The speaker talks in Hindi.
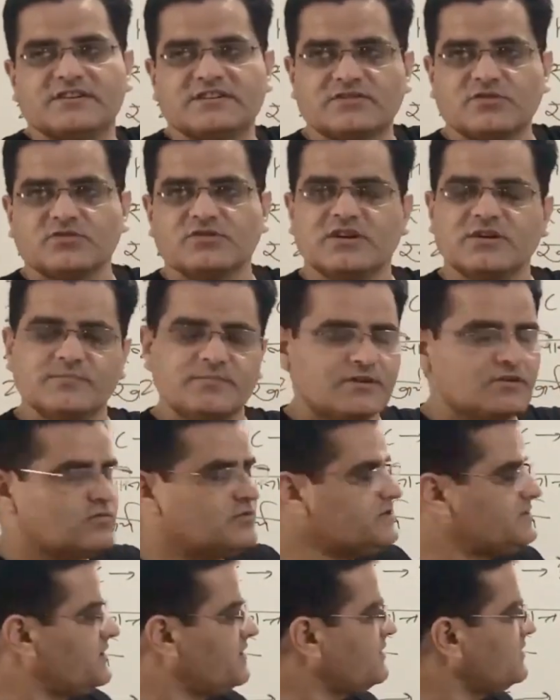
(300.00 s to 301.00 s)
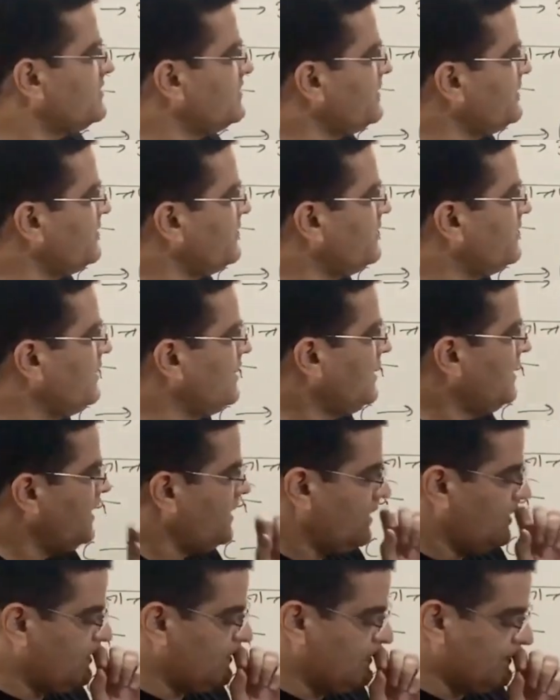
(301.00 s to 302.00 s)
फर्स्ट को थर्ड पर कोई दिक्कत नहीं
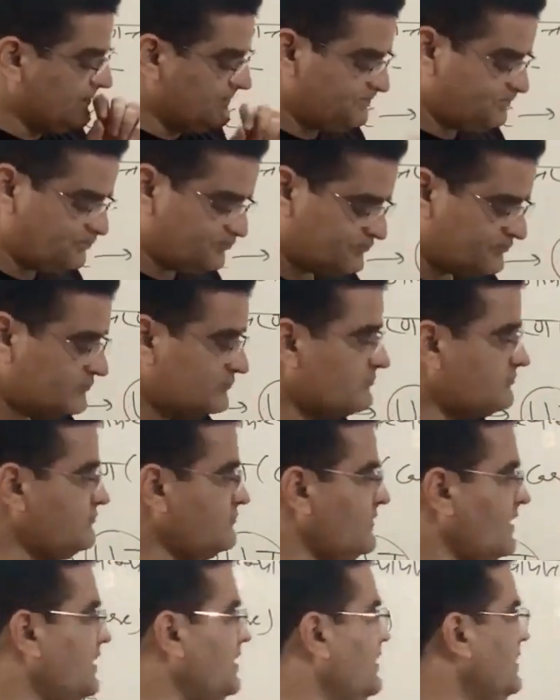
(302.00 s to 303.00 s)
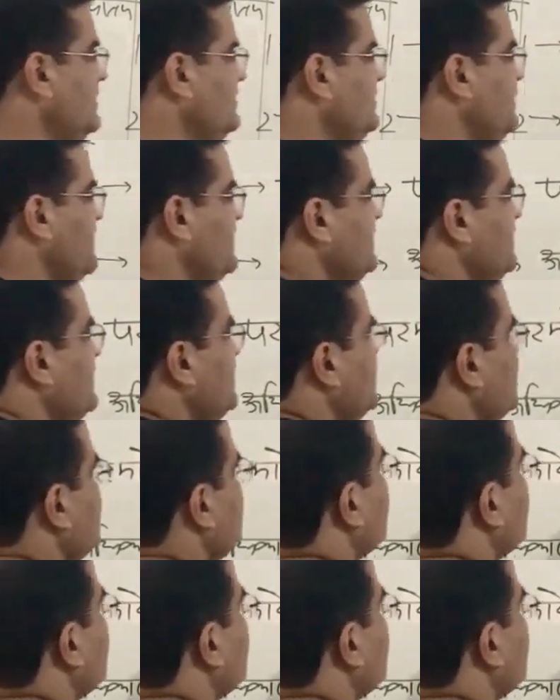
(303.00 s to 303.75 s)
है देखना